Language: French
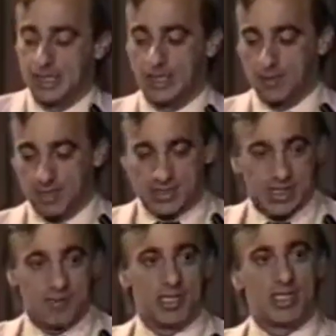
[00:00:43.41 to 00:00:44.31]
Les médecins
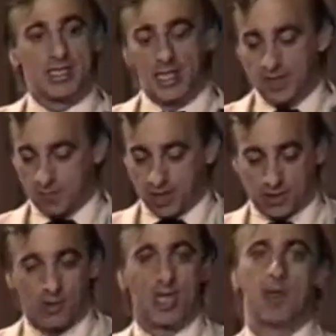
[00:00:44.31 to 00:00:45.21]
américains ont ben,
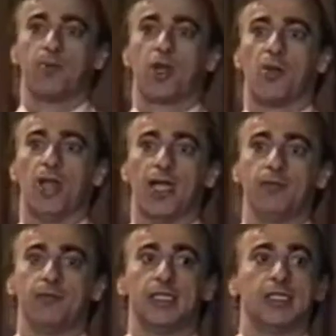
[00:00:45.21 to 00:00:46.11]
encore le même problème.